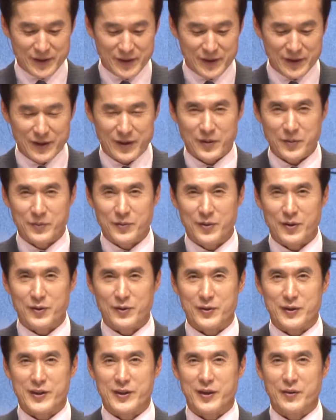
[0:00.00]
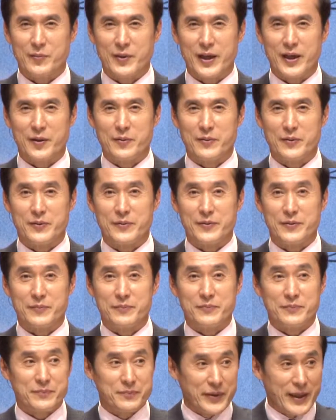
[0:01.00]
여러분들도 체험하려면
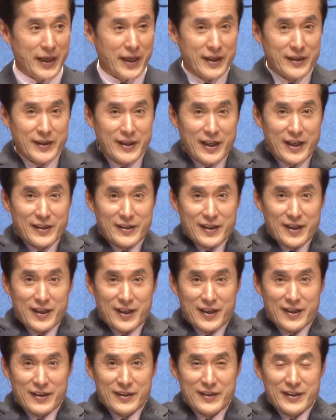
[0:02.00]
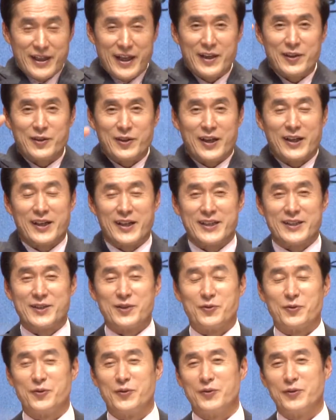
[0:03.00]
베란다에다가 텐트 하나
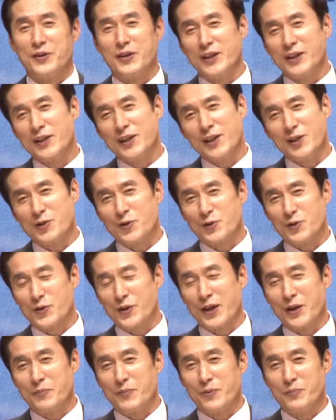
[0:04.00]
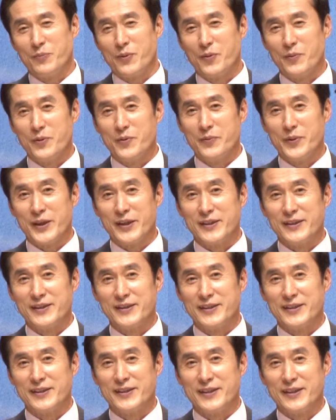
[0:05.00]
치고 일주일 동안 한번
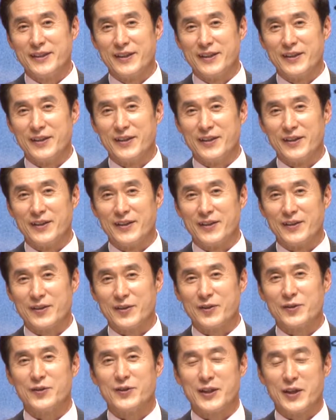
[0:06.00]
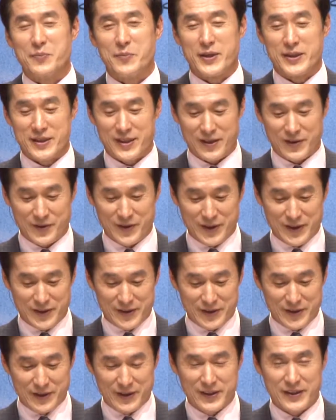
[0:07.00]
머물면은 어, 그것도 재미있을 거예요.
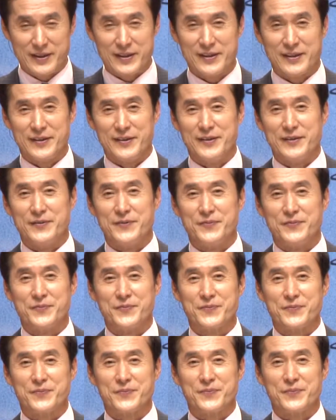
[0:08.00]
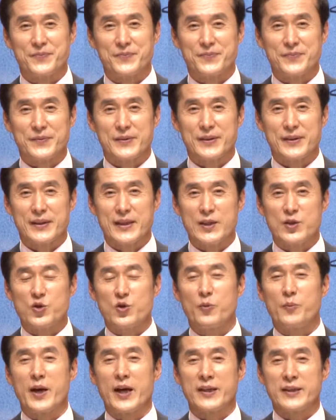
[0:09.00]
예. 그
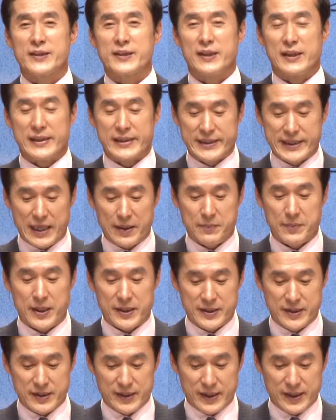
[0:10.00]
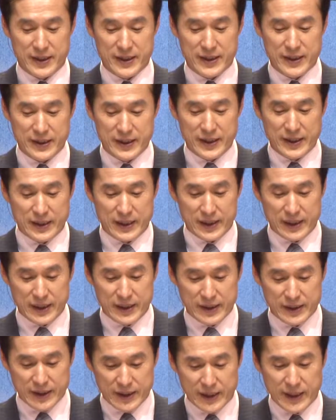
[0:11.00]
초막절, 장막절이
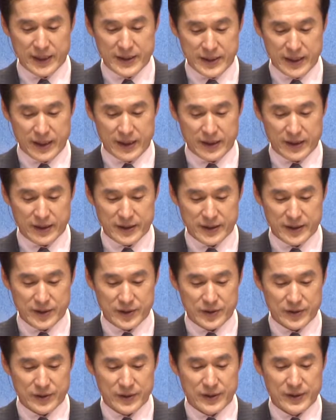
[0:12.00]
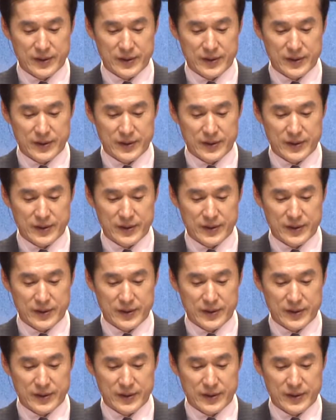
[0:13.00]
아, 이렇게 지내는 것이죠.